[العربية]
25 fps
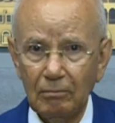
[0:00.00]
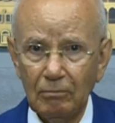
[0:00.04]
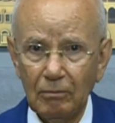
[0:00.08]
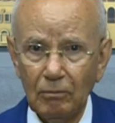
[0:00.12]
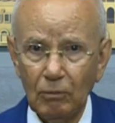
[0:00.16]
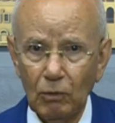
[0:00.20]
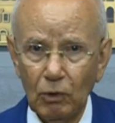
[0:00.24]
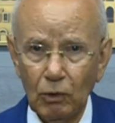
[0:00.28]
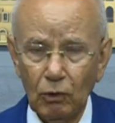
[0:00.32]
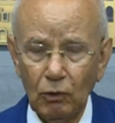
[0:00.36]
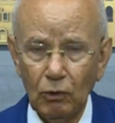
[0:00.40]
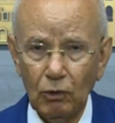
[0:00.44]

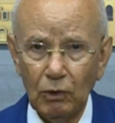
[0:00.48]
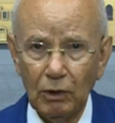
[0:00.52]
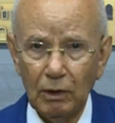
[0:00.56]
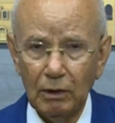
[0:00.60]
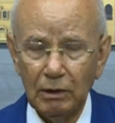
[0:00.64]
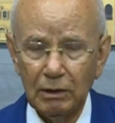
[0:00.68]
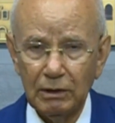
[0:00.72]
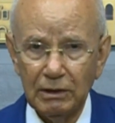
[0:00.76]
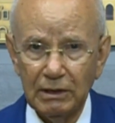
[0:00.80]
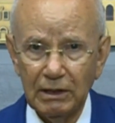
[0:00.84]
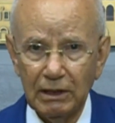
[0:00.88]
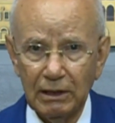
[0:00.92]
مرور
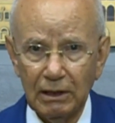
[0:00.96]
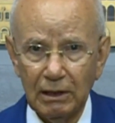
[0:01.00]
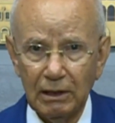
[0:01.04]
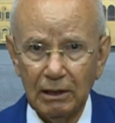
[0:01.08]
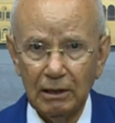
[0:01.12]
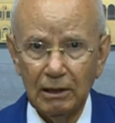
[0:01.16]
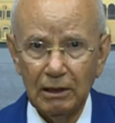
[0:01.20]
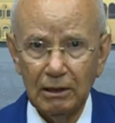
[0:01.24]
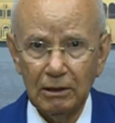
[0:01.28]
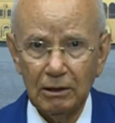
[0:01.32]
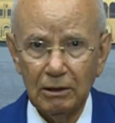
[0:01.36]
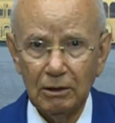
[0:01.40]

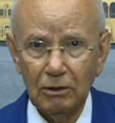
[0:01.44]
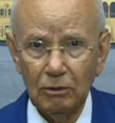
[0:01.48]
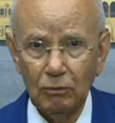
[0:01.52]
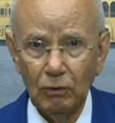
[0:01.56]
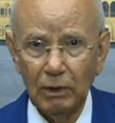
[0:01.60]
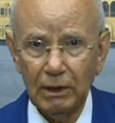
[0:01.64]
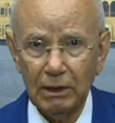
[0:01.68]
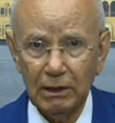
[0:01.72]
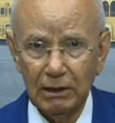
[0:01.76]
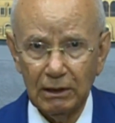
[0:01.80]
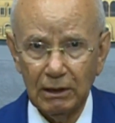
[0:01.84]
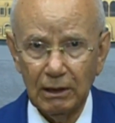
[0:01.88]
سيارات
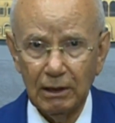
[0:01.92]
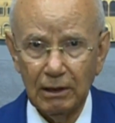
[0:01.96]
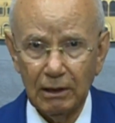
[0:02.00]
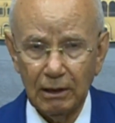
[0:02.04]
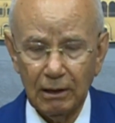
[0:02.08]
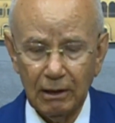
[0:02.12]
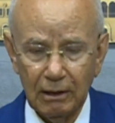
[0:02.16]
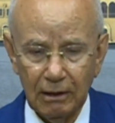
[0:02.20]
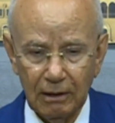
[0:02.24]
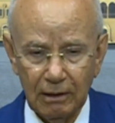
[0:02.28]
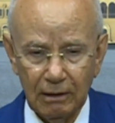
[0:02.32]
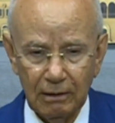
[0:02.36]
وقطار
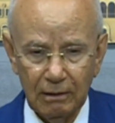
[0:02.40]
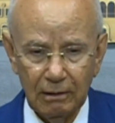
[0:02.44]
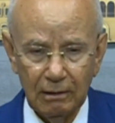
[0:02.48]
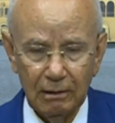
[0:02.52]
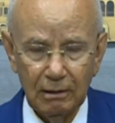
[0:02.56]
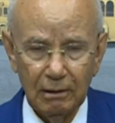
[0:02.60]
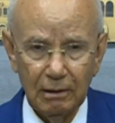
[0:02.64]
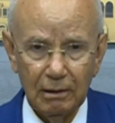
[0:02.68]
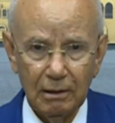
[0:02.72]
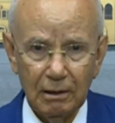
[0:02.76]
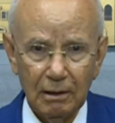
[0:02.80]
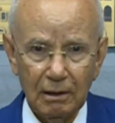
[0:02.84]

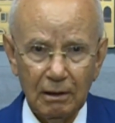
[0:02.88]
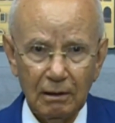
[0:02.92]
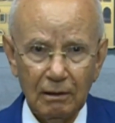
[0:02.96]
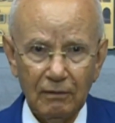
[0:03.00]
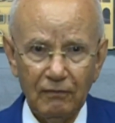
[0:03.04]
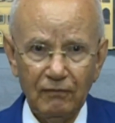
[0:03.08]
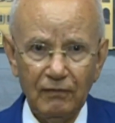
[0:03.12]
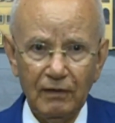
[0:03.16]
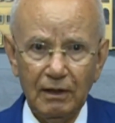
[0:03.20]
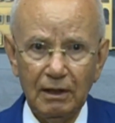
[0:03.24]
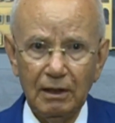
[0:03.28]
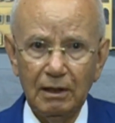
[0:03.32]

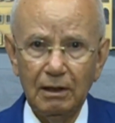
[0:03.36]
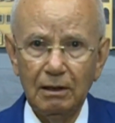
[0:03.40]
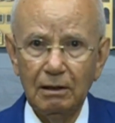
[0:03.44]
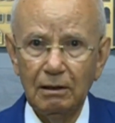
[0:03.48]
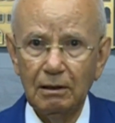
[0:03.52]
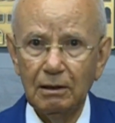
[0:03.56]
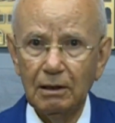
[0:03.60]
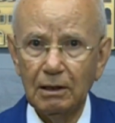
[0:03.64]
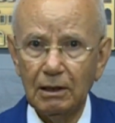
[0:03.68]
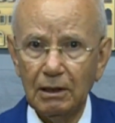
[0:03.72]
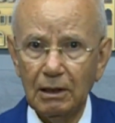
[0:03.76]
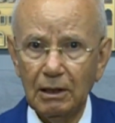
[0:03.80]
في
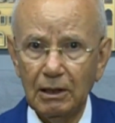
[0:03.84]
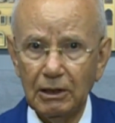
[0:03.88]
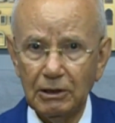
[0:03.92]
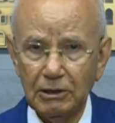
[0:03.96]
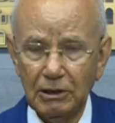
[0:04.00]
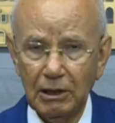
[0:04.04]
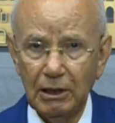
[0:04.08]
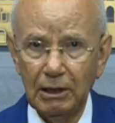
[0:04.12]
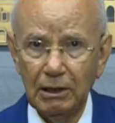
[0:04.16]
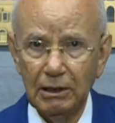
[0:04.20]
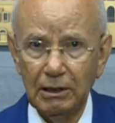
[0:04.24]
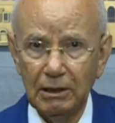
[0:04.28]
نقاش
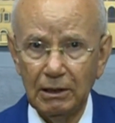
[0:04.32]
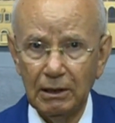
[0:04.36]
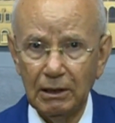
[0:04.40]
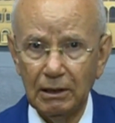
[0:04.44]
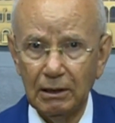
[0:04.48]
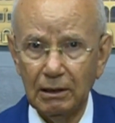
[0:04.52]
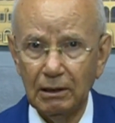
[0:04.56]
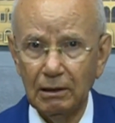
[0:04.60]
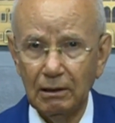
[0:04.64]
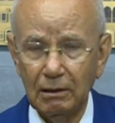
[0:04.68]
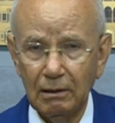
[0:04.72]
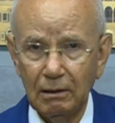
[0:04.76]
حاليا